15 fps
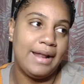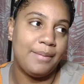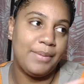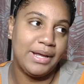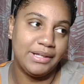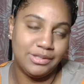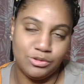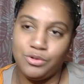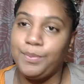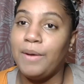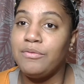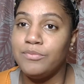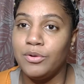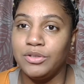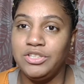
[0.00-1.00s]
à la base, je vais
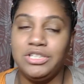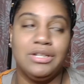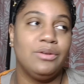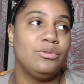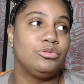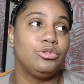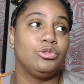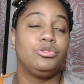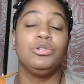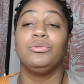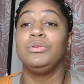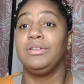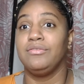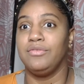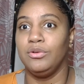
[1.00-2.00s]
pas vous mentir, aujourd'hui
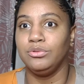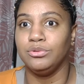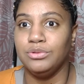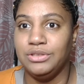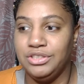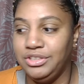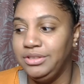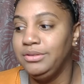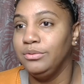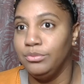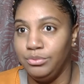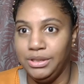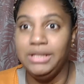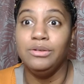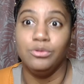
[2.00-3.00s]
on est vendredi.
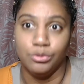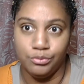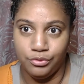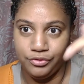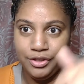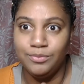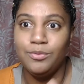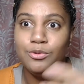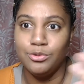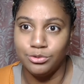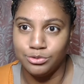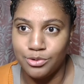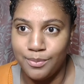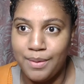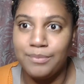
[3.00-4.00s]
Oui, je vous filme le
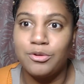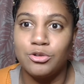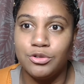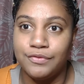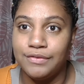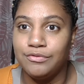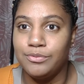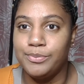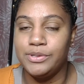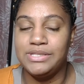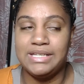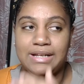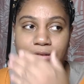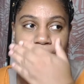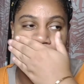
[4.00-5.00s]
jour même que je vais vous
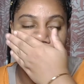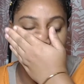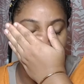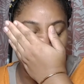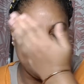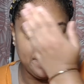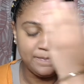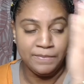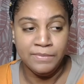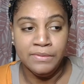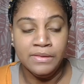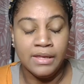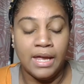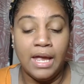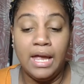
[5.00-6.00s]
poster la vidéo.
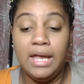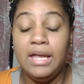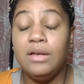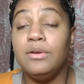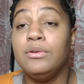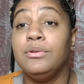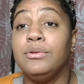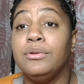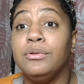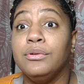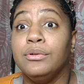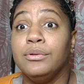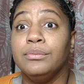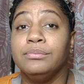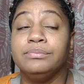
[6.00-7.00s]
Et
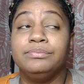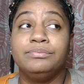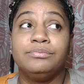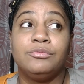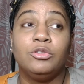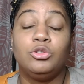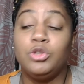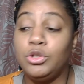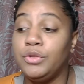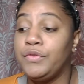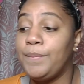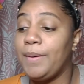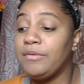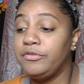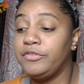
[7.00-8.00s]
euh, je
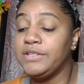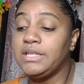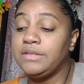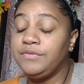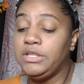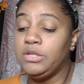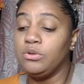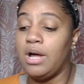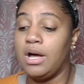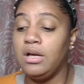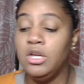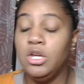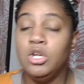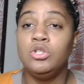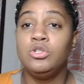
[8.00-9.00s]
devais pas vous faire cette vidéo là
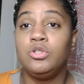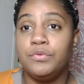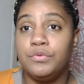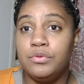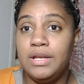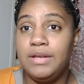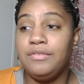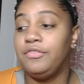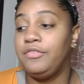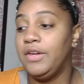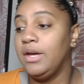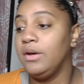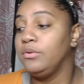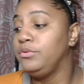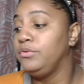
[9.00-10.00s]
je voulais
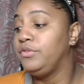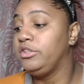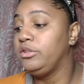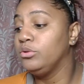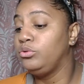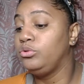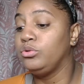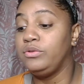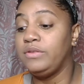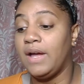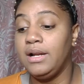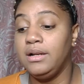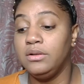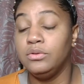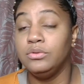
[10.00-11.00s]
faire une vidéo
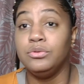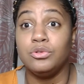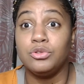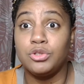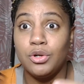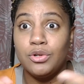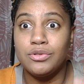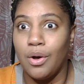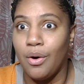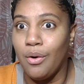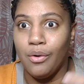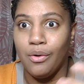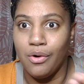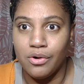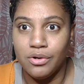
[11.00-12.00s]
totale de choses
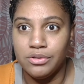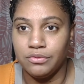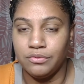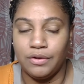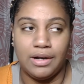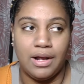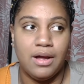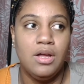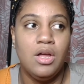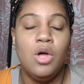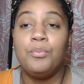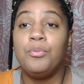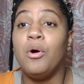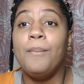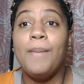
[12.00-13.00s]
en rose voilà
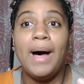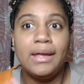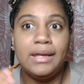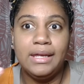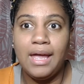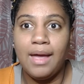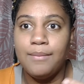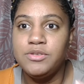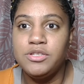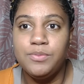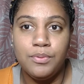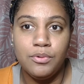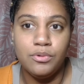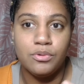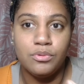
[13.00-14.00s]
pour marquer un
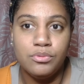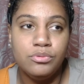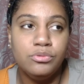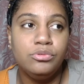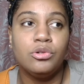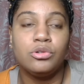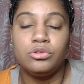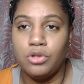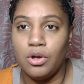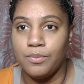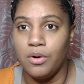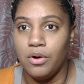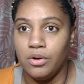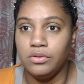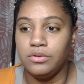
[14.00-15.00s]
petit peu le coup
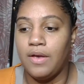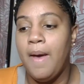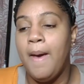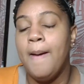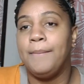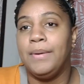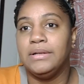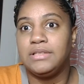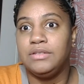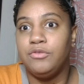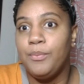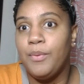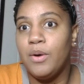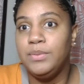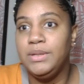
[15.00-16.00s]
d'octobre rose parce qu'il
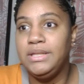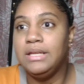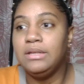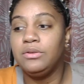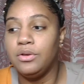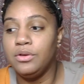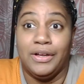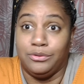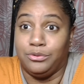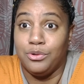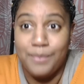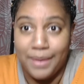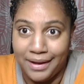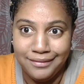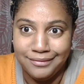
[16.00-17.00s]
faut pas oublier que
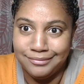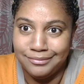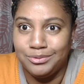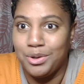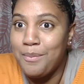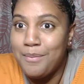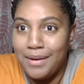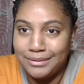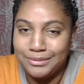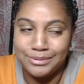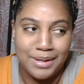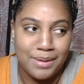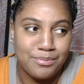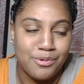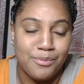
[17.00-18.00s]
demain demain
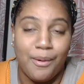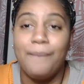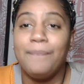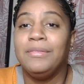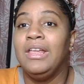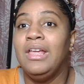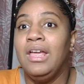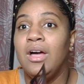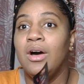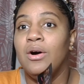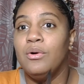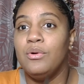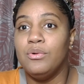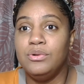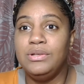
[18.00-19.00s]
tout simplement
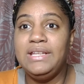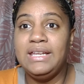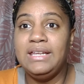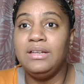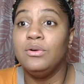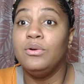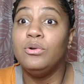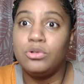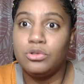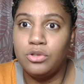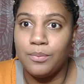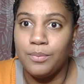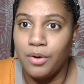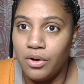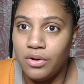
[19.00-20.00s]
on est
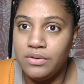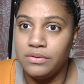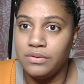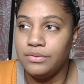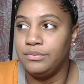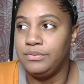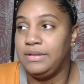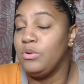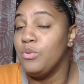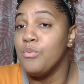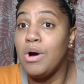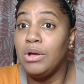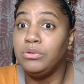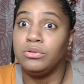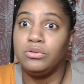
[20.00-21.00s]
octobre rose c'est le
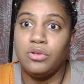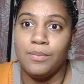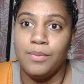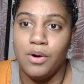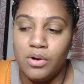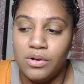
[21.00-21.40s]
mois d'octobre